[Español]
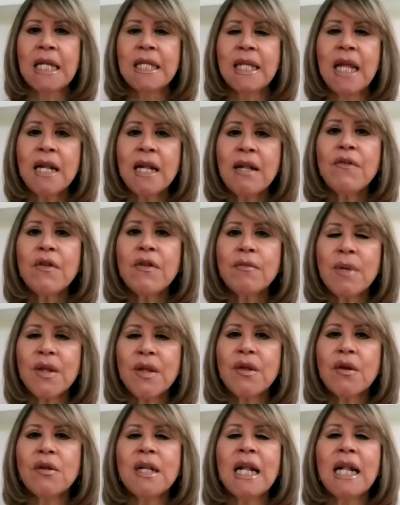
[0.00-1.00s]
dar
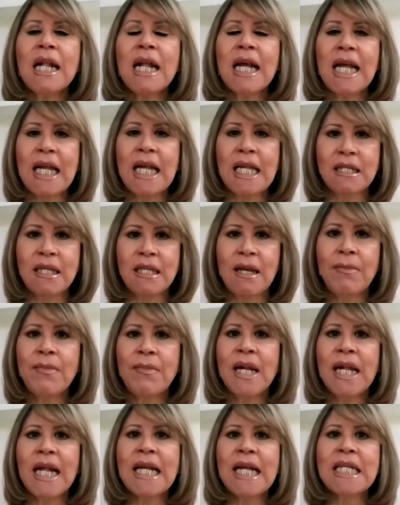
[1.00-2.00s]
información a la gente
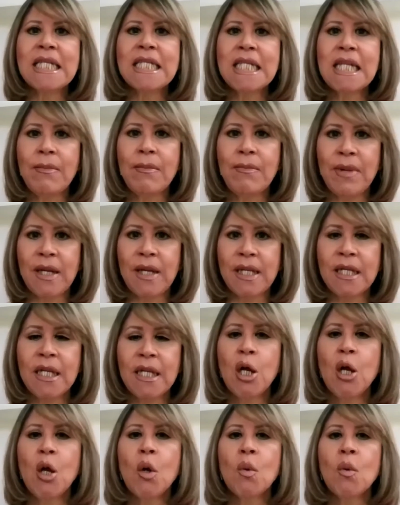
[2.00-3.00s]
para que sepan
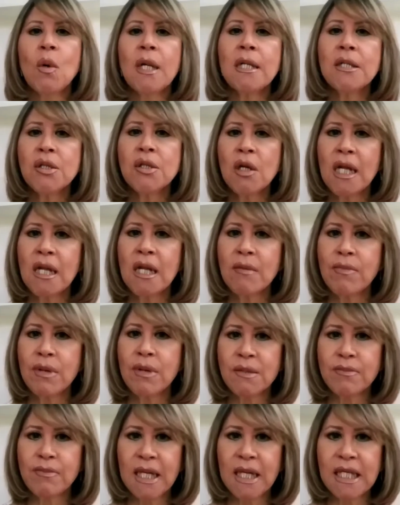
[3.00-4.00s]
cuáles son las
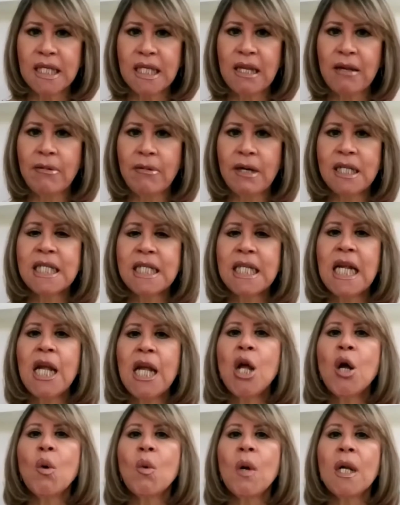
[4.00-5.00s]
perspectivas,
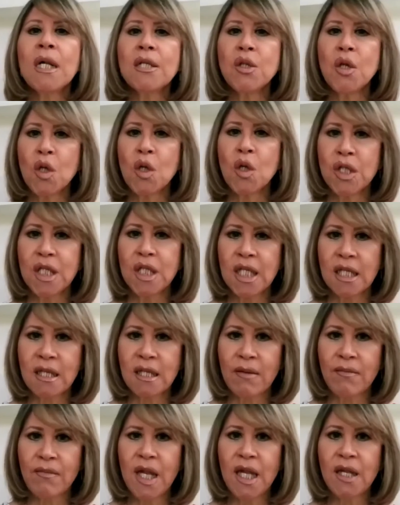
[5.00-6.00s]
cuáles son los
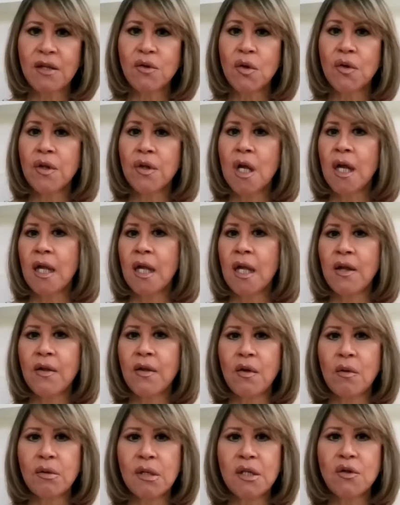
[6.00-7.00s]
tratamientos y
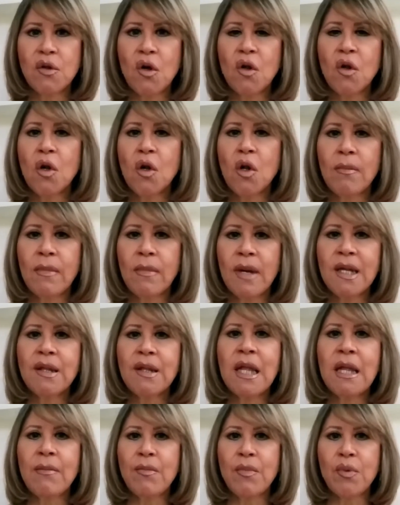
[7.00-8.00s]
sobre todo lo
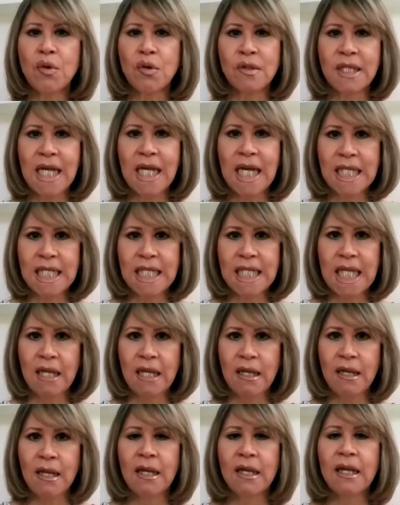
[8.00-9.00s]
más
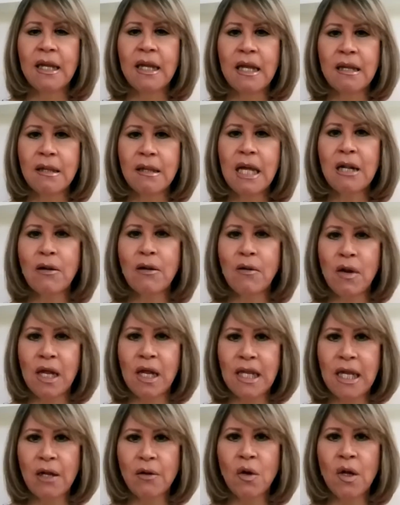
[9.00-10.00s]
importante, que es a lo
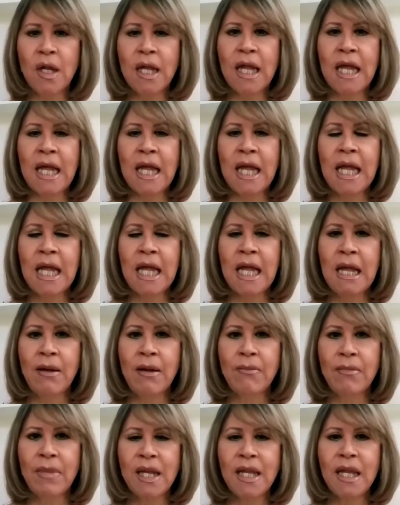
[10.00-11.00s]
que quiero que
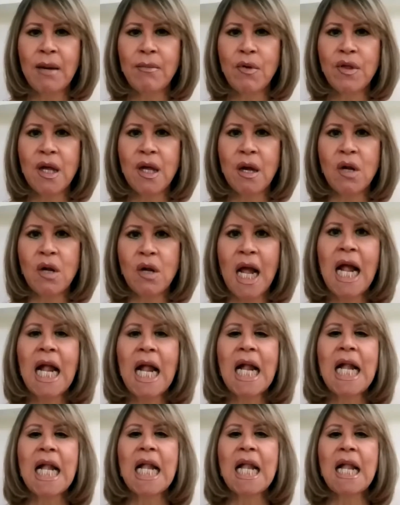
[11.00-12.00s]
vayamos ahora,
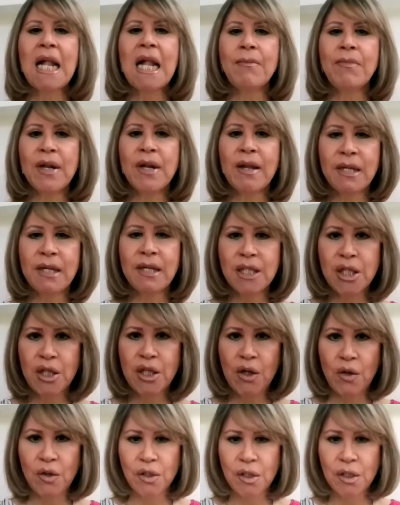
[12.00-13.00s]
la
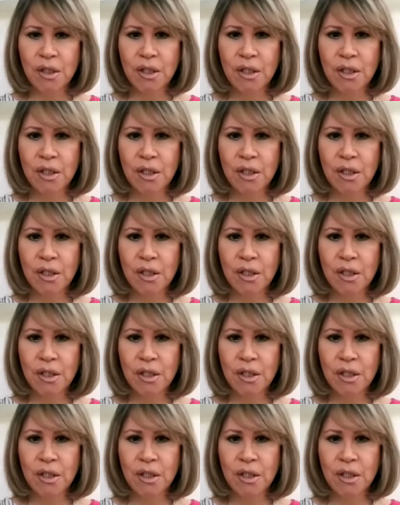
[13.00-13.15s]
prevención.